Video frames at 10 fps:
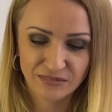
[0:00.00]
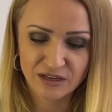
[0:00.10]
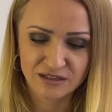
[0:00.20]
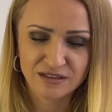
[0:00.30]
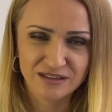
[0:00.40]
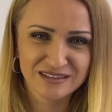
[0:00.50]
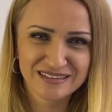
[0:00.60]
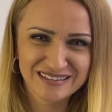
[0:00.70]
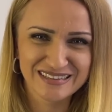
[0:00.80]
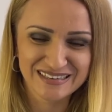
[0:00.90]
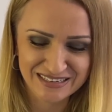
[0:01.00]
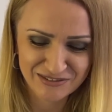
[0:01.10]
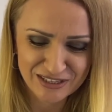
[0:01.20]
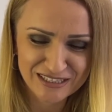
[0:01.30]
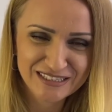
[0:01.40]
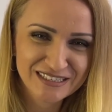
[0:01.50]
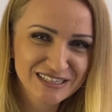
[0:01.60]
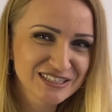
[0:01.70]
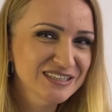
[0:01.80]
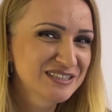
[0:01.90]
Да, да, да, да. А вот это
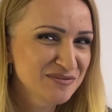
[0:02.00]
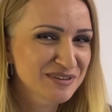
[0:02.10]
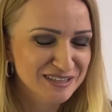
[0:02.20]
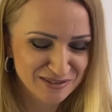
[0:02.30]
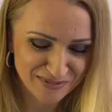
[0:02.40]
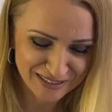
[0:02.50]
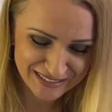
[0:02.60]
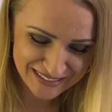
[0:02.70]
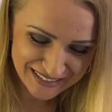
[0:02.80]
сердечко не понадобилось.